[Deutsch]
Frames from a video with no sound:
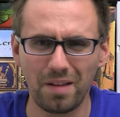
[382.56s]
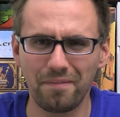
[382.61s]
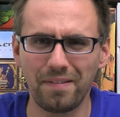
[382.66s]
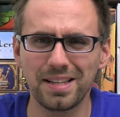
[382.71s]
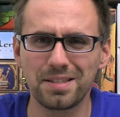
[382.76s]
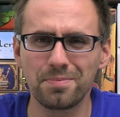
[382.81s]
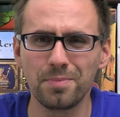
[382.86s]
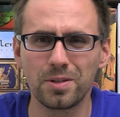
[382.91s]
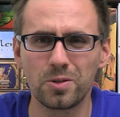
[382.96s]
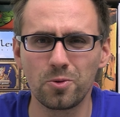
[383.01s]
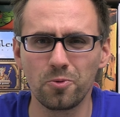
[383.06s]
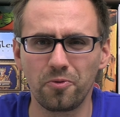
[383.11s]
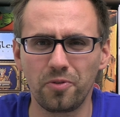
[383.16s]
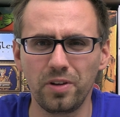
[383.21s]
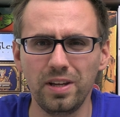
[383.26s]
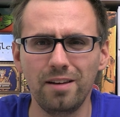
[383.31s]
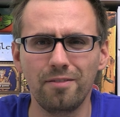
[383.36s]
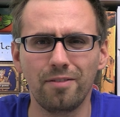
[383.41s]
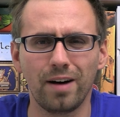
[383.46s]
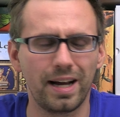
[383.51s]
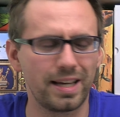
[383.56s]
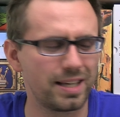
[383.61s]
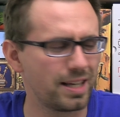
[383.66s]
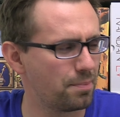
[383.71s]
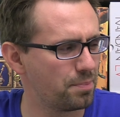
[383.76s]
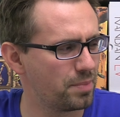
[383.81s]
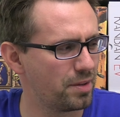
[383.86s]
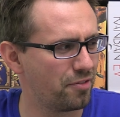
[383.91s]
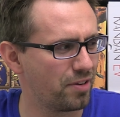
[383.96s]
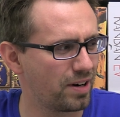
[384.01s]
weil es mir zu viel war. Ich
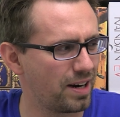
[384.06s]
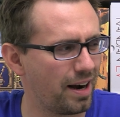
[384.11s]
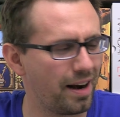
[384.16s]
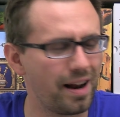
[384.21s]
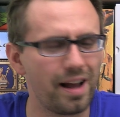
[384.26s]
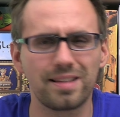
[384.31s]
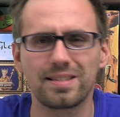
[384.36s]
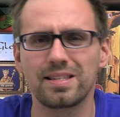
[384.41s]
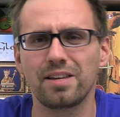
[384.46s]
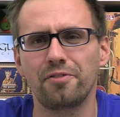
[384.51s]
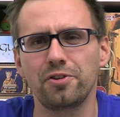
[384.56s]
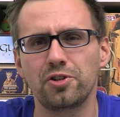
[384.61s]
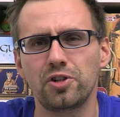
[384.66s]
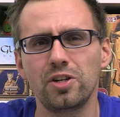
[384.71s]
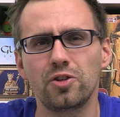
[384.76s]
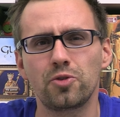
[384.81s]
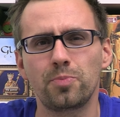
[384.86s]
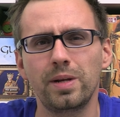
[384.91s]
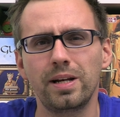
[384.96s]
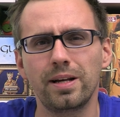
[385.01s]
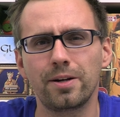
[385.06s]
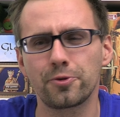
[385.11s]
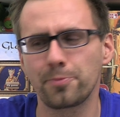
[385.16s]
habe in der Vergangenheit sehr viele Stichspiele